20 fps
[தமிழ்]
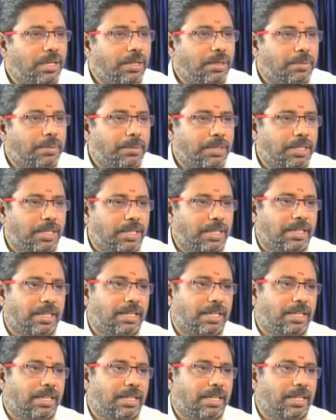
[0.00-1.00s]
பட் ஆனால்
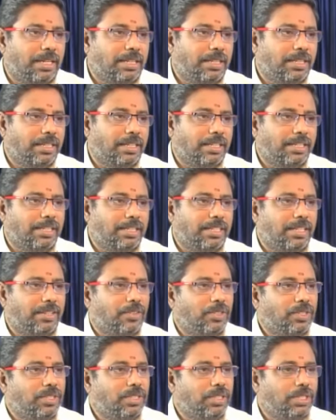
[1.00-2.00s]
அந்த இடத்துல
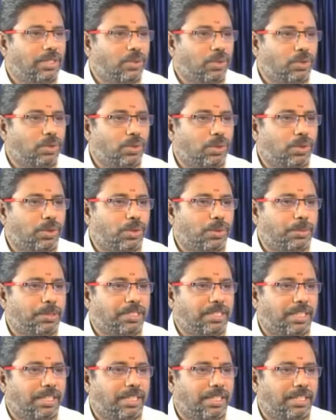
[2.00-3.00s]
வந்து கொஞ்சம்
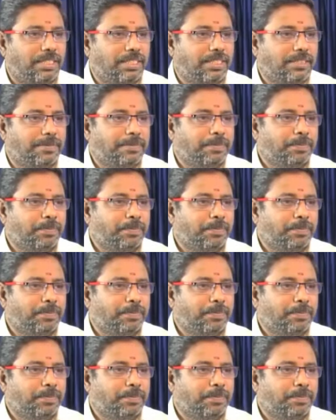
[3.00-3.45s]
மிஸ் ஆகிடுச்சு